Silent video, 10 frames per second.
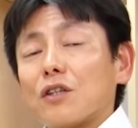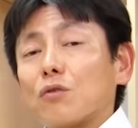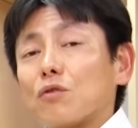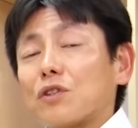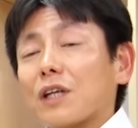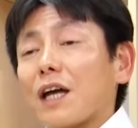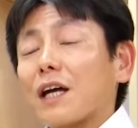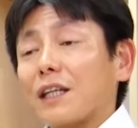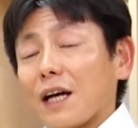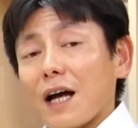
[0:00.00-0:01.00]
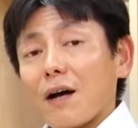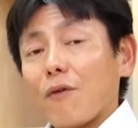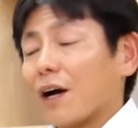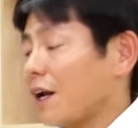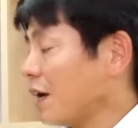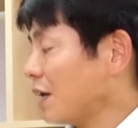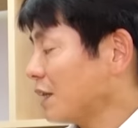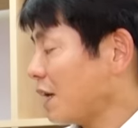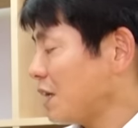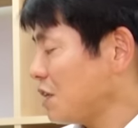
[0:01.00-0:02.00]
その使い方が分からな
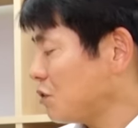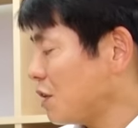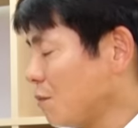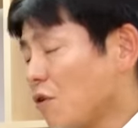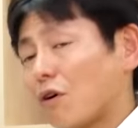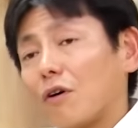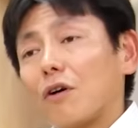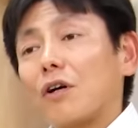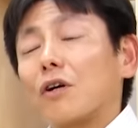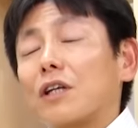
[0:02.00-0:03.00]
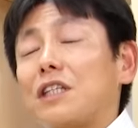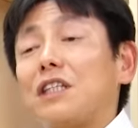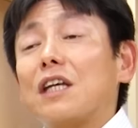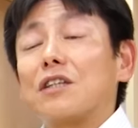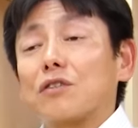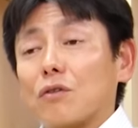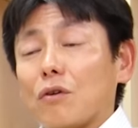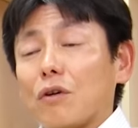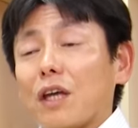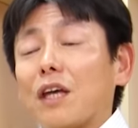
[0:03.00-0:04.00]
かったらいつでもキーエンス
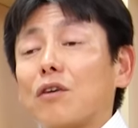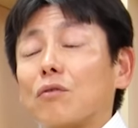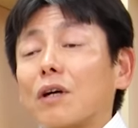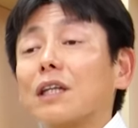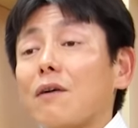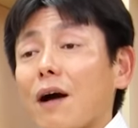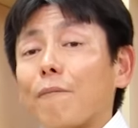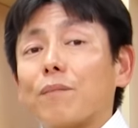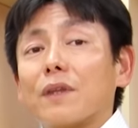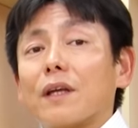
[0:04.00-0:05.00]
の営業の方は、